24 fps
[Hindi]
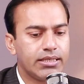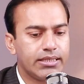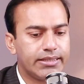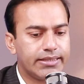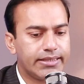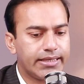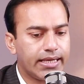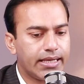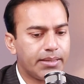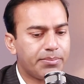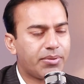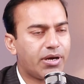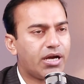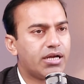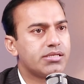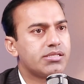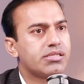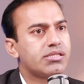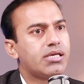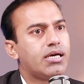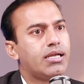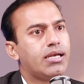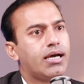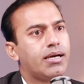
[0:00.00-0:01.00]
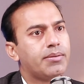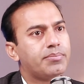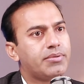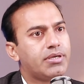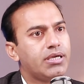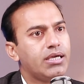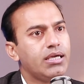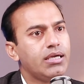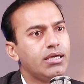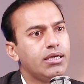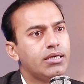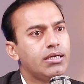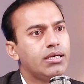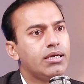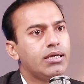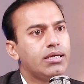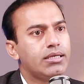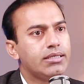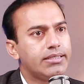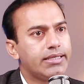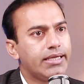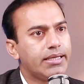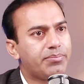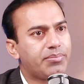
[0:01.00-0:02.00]
ये पाँच साल आपके
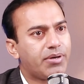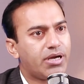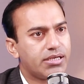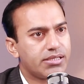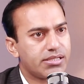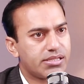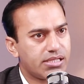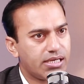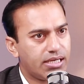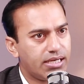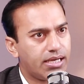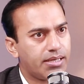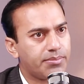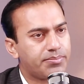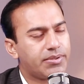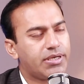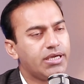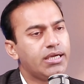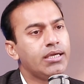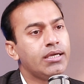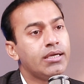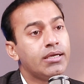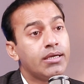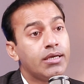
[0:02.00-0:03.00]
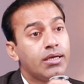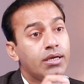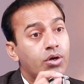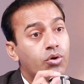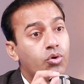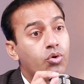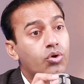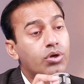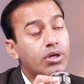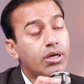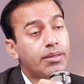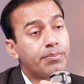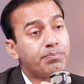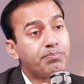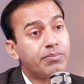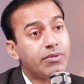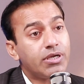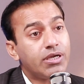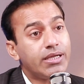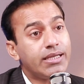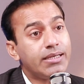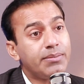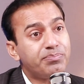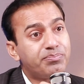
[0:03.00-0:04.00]
ये पाँच साल आपके और
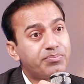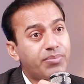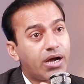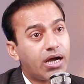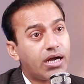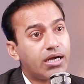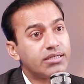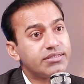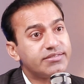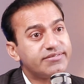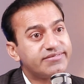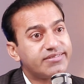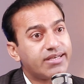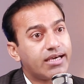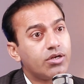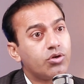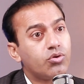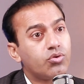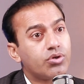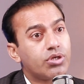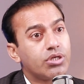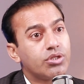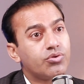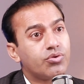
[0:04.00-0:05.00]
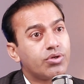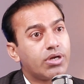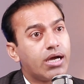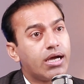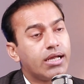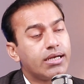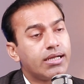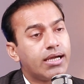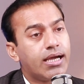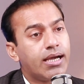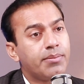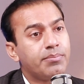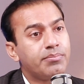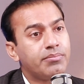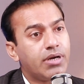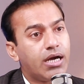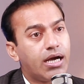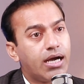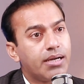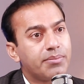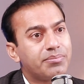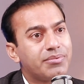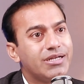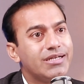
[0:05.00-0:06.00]
इन पाँच सालों के दौरान हम
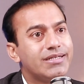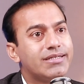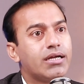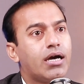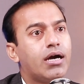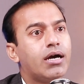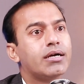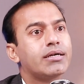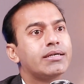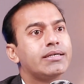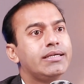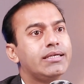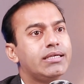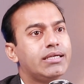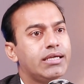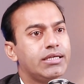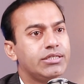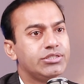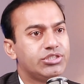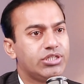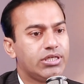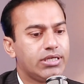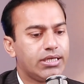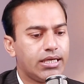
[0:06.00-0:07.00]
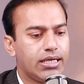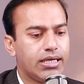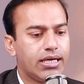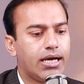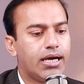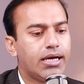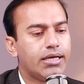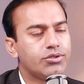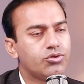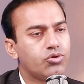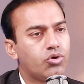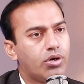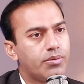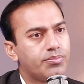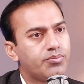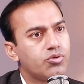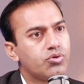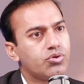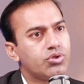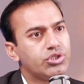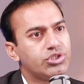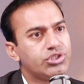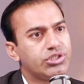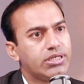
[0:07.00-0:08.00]
आपकी टांग नहीं खींचेंगे हाँ जो
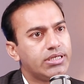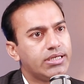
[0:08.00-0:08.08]
अपोजिशन